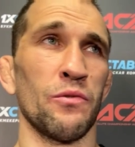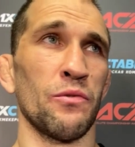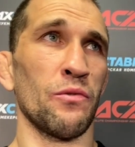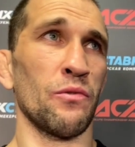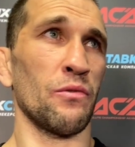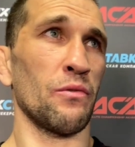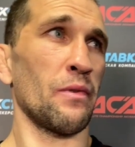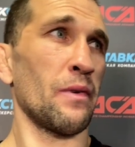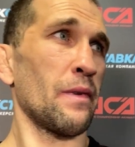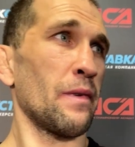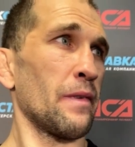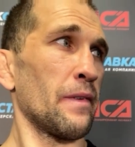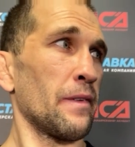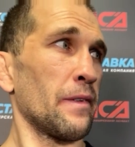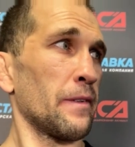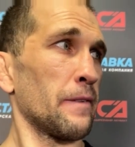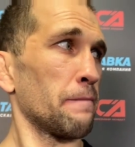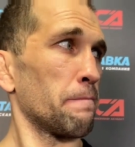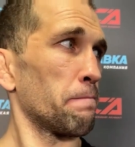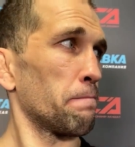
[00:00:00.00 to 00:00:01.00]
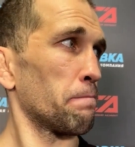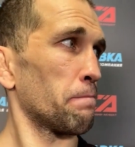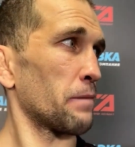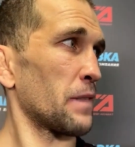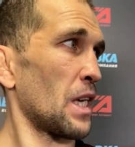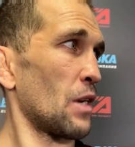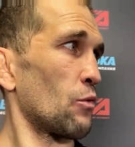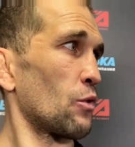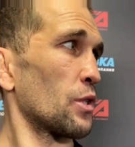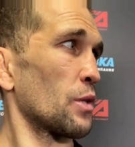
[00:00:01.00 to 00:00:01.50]
Но ну,
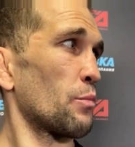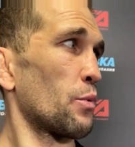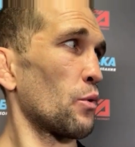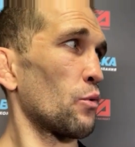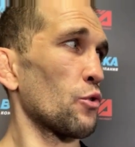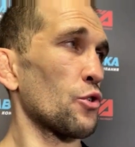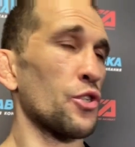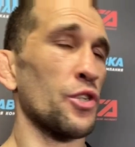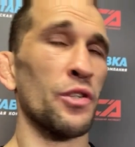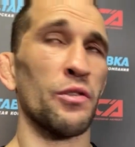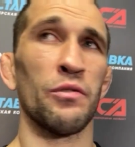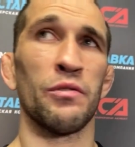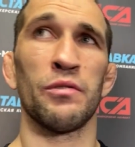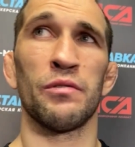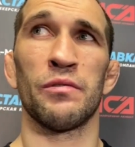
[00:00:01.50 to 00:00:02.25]
я его не получил.